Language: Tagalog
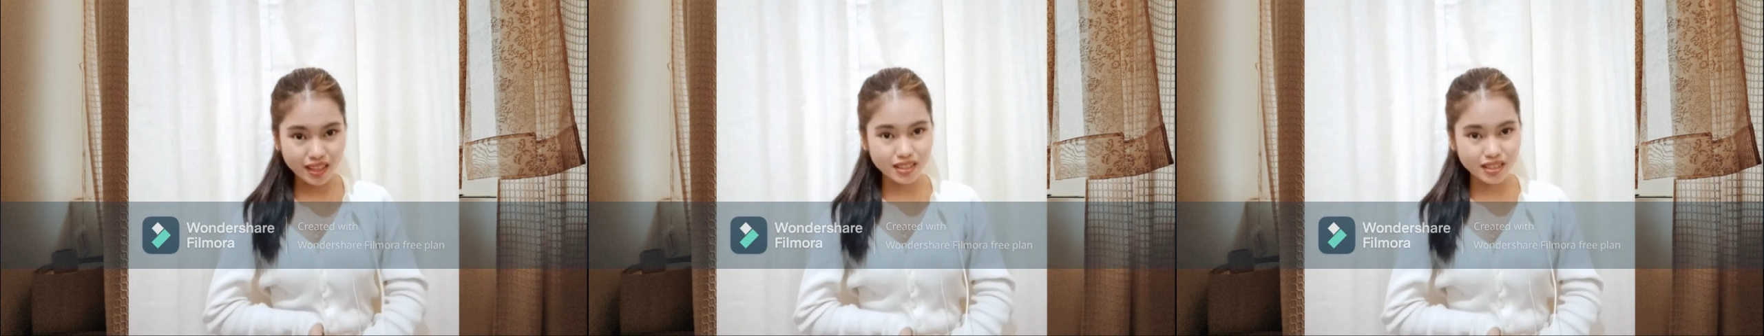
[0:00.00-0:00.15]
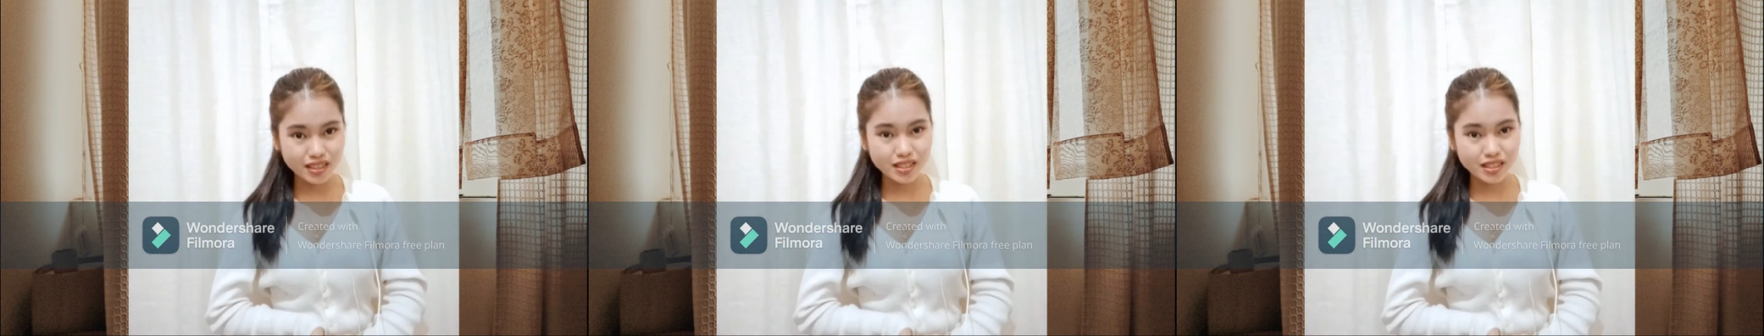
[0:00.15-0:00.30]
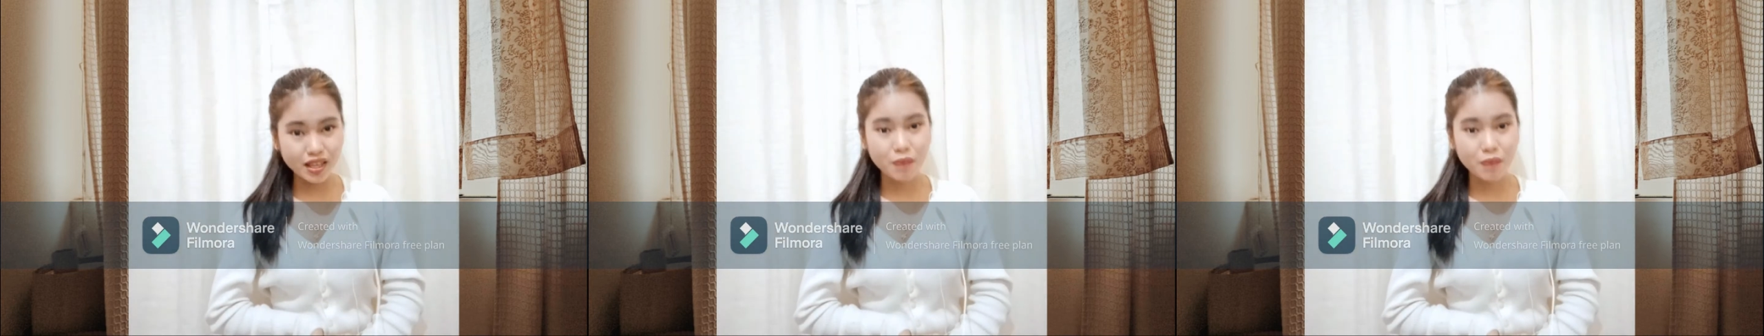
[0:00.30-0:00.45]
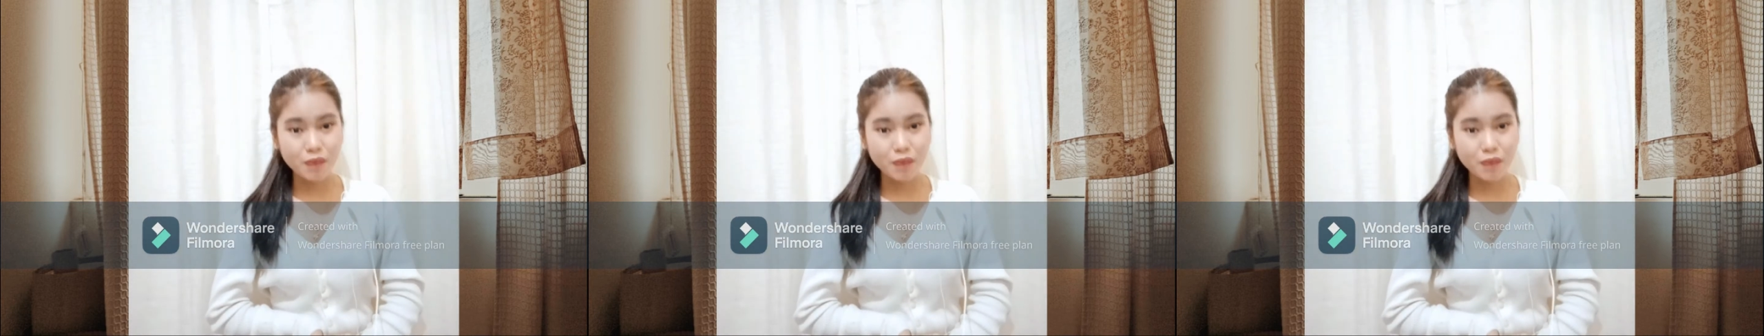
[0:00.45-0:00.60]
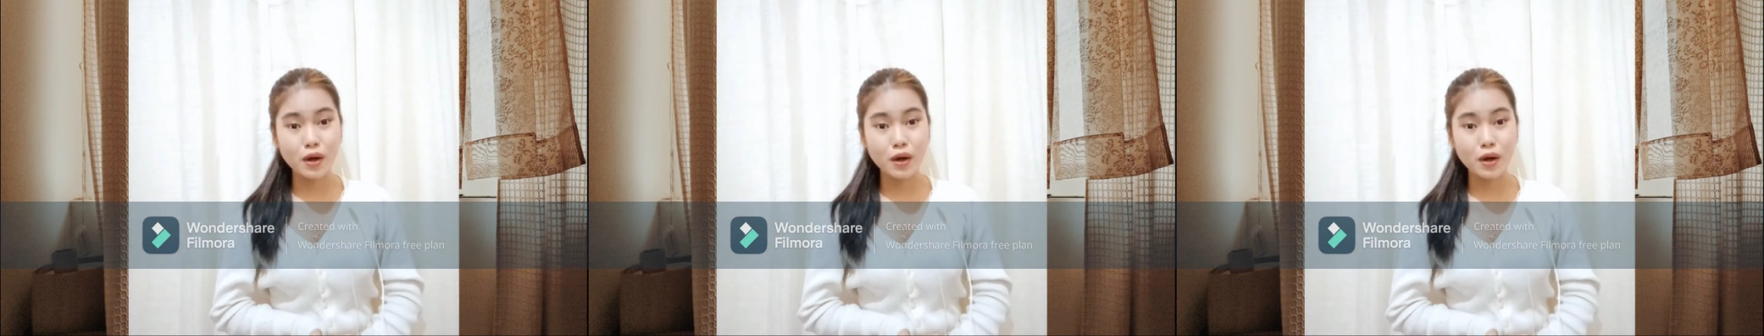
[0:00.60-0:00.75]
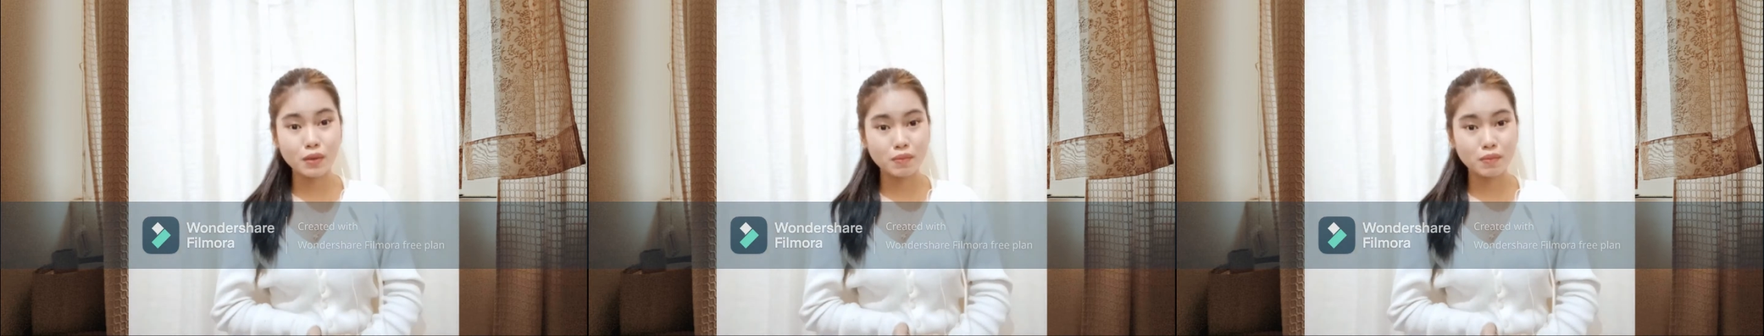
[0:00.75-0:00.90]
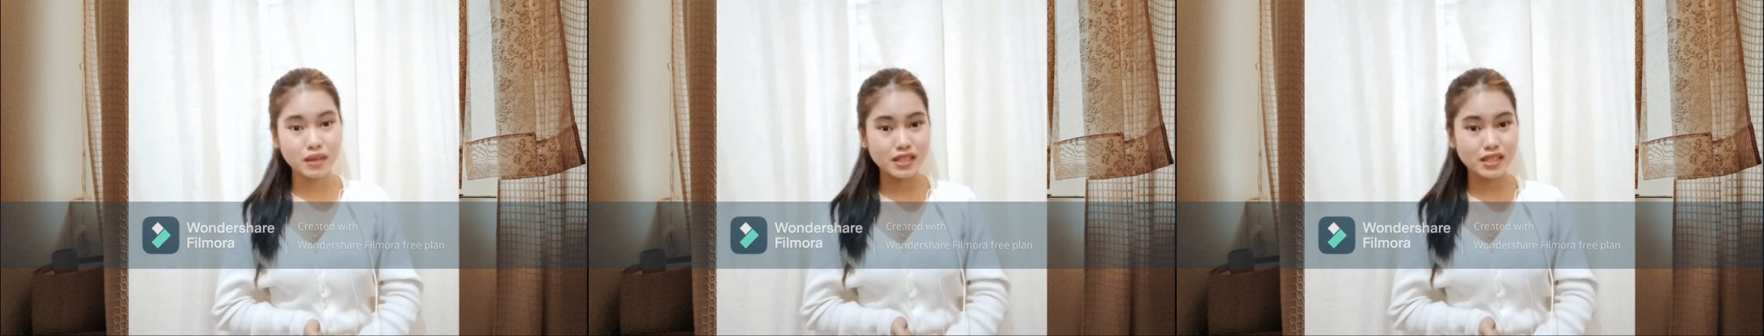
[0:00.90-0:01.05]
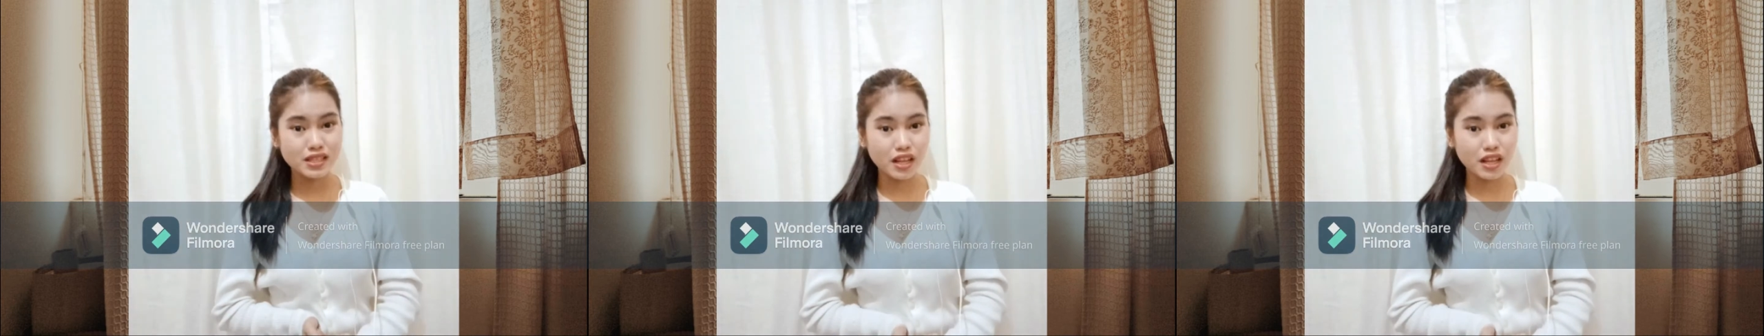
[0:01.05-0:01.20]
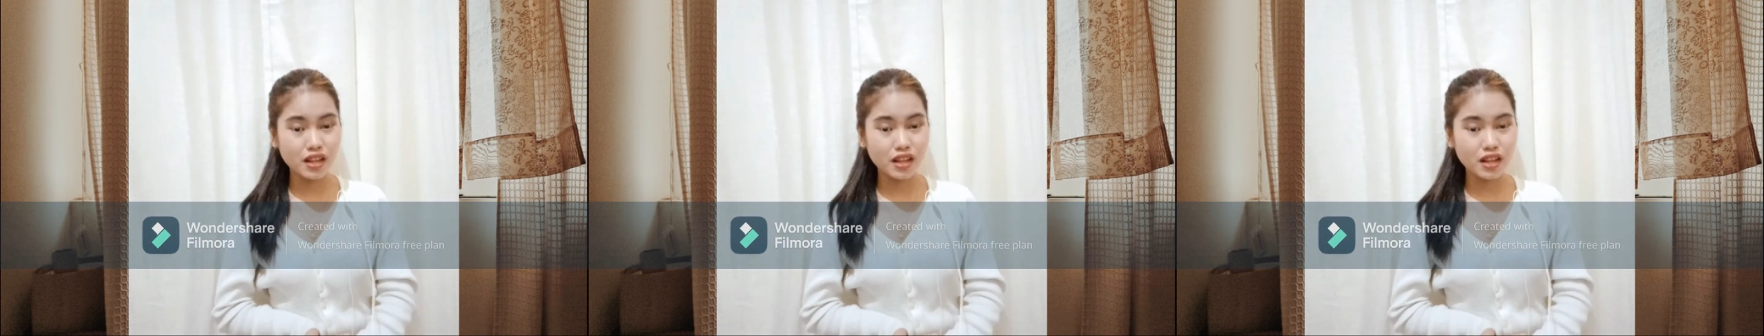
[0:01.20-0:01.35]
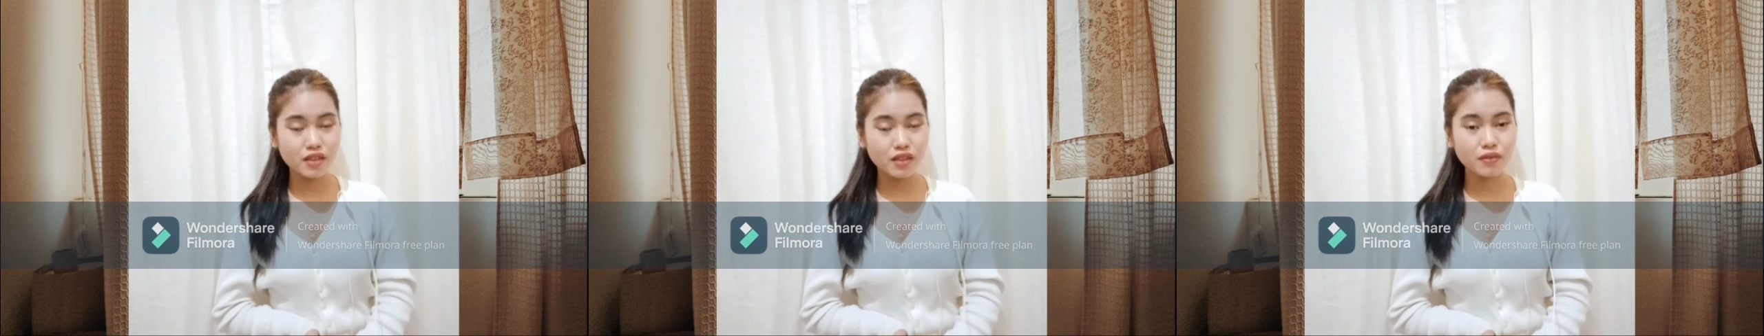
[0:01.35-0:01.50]
it's about
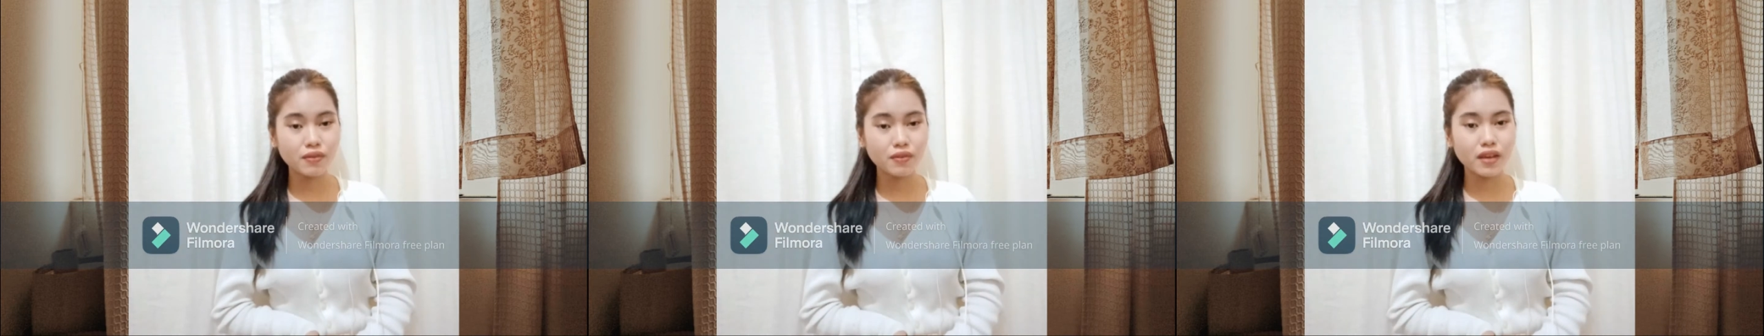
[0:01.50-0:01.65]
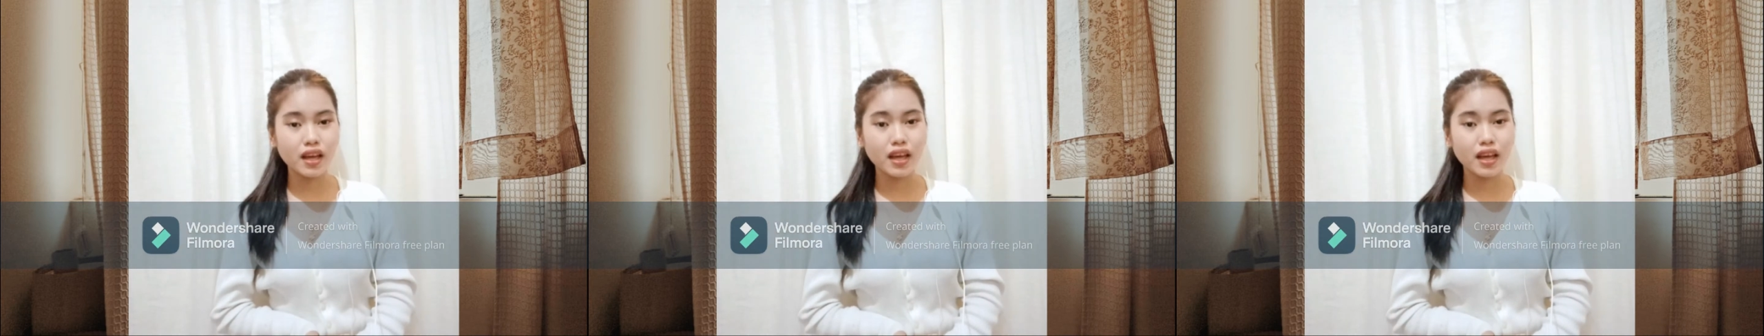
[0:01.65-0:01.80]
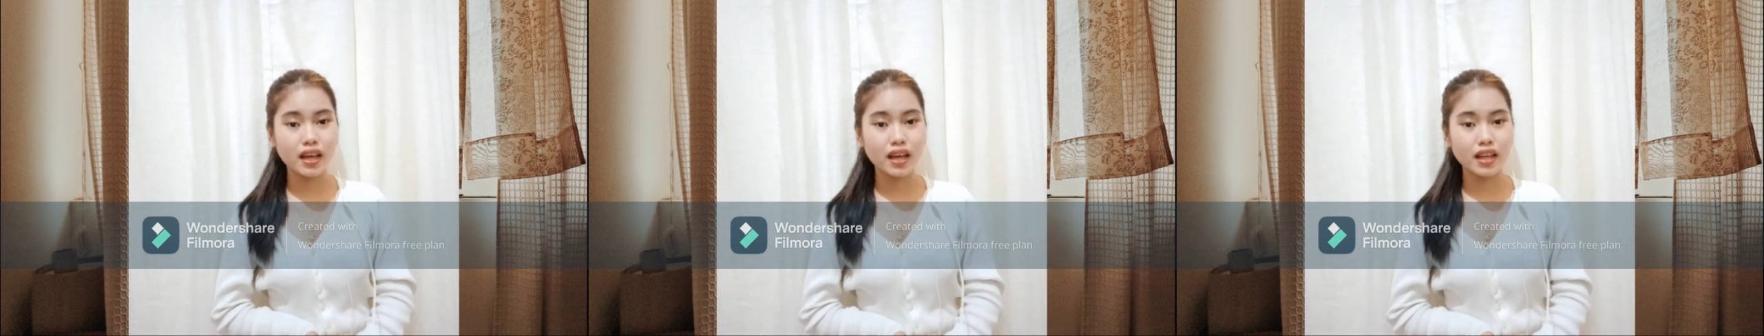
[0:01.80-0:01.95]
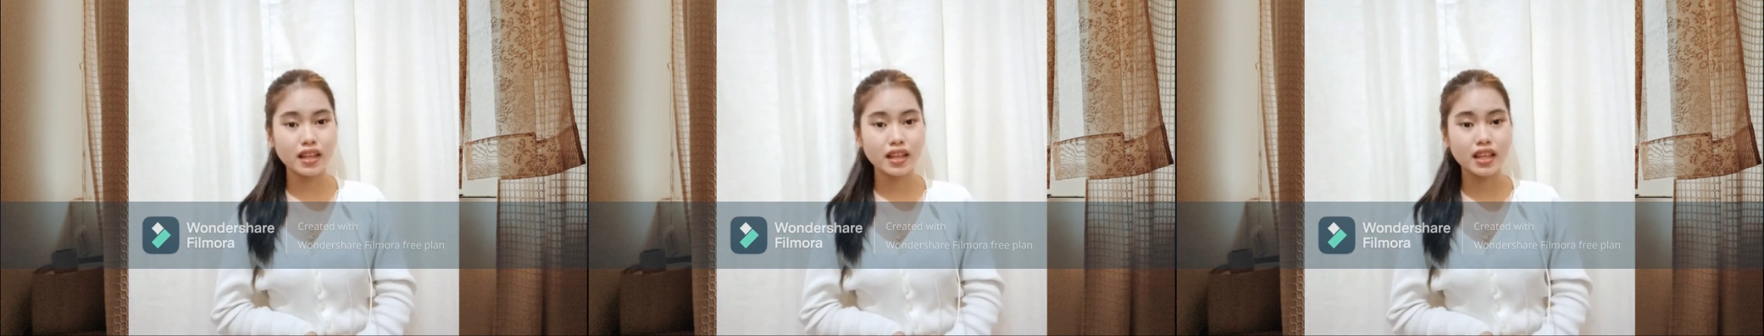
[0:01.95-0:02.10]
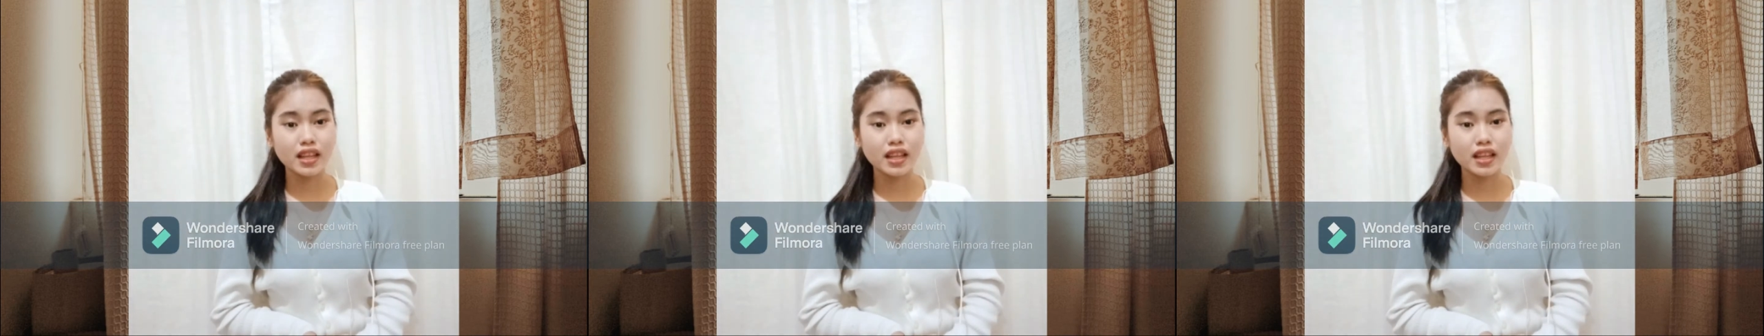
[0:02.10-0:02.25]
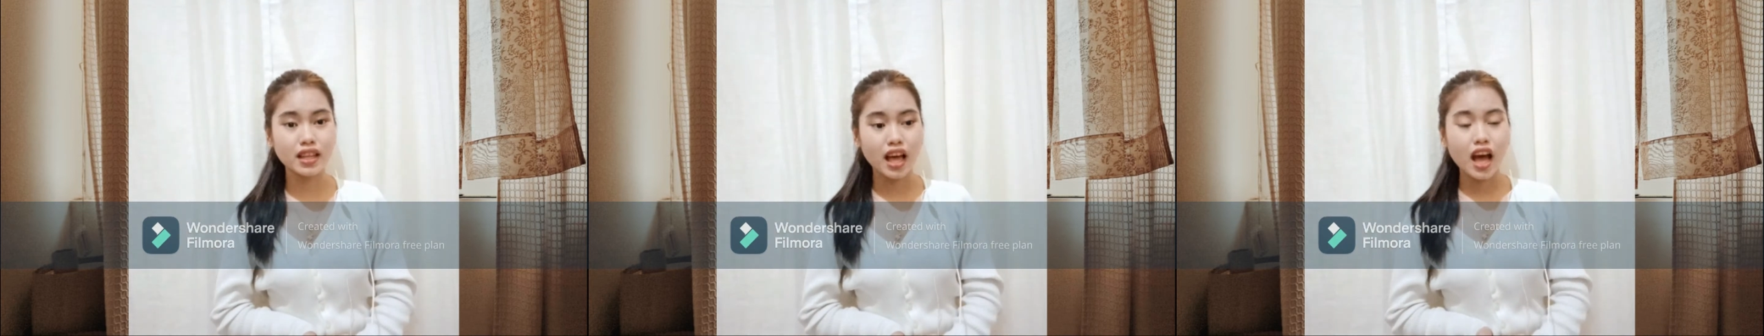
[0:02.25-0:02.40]
myself and